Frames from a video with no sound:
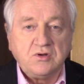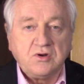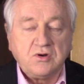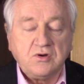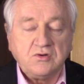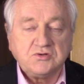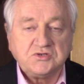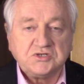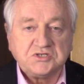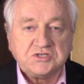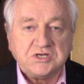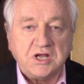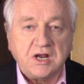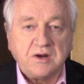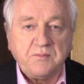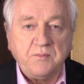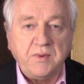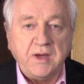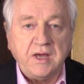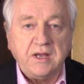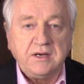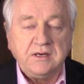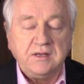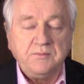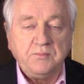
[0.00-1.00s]

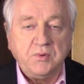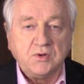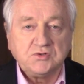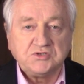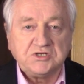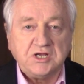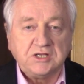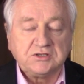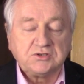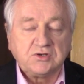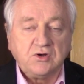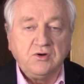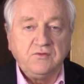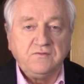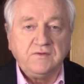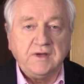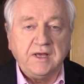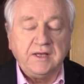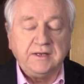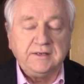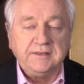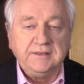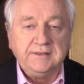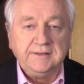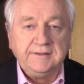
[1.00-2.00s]
rozszarpany,
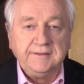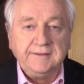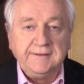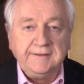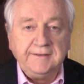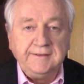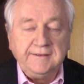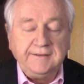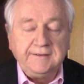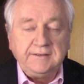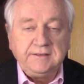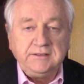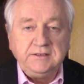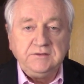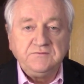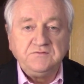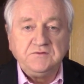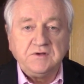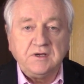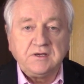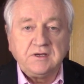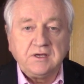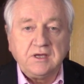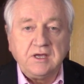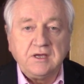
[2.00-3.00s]
poszatkowany i
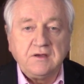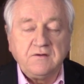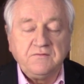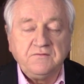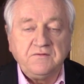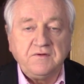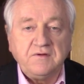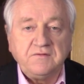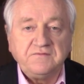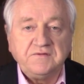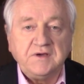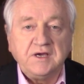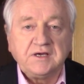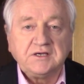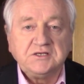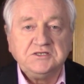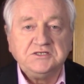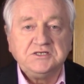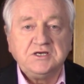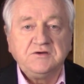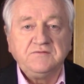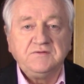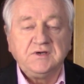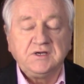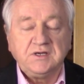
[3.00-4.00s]
w,
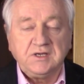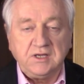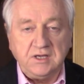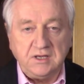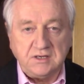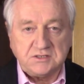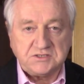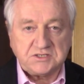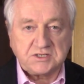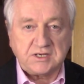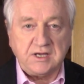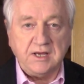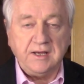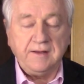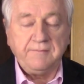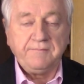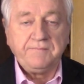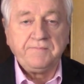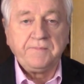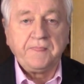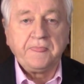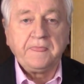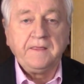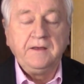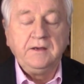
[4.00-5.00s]
efekcie węgierska
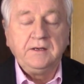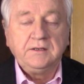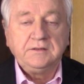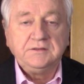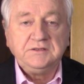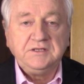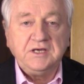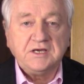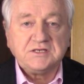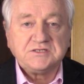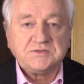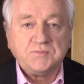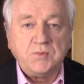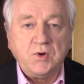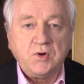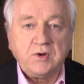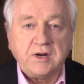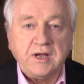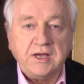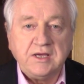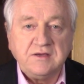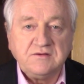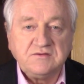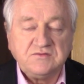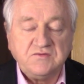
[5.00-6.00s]

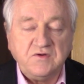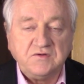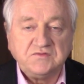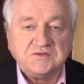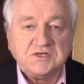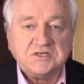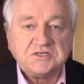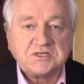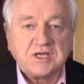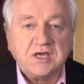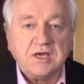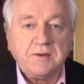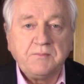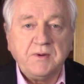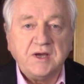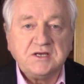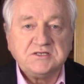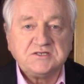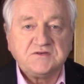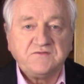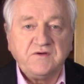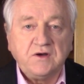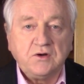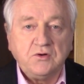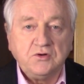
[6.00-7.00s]
diaspora jest we wszystkich
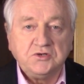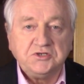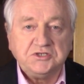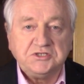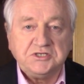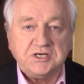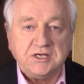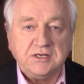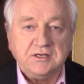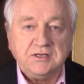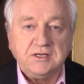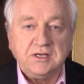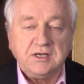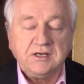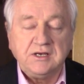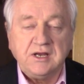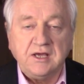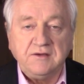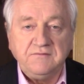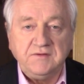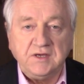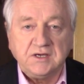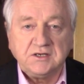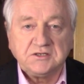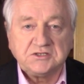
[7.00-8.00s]
państwach ościennych,
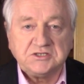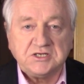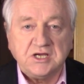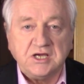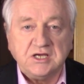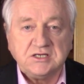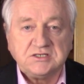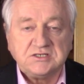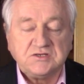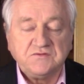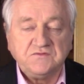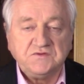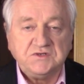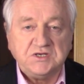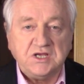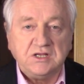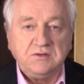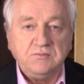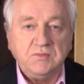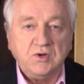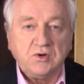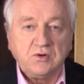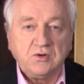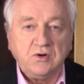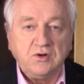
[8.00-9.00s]
największa jest w
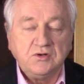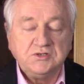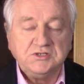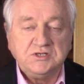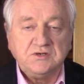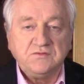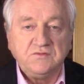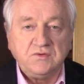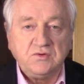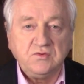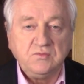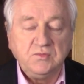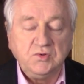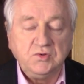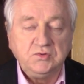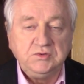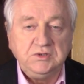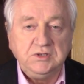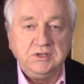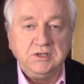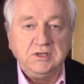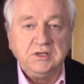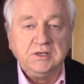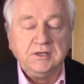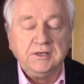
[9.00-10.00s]
Siedmiogrodzie, w
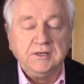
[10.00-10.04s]
Rumunii,